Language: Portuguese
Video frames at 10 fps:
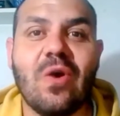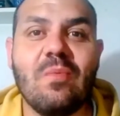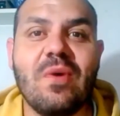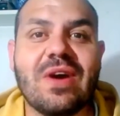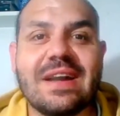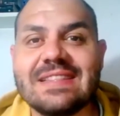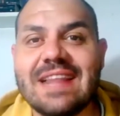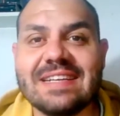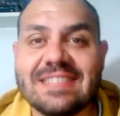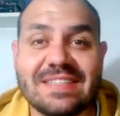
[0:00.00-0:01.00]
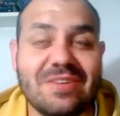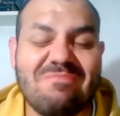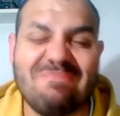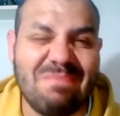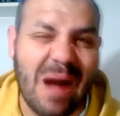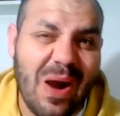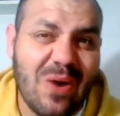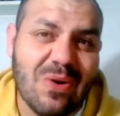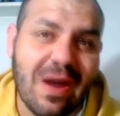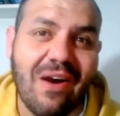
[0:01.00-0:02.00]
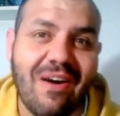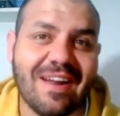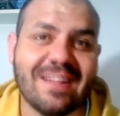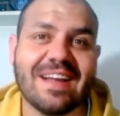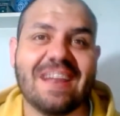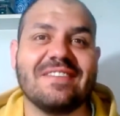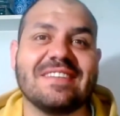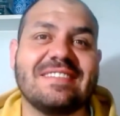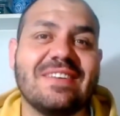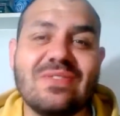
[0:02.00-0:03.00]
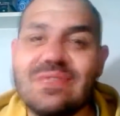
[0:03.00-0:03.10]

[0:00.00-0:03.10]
O meu Camtasia deu pau na hora da gravação,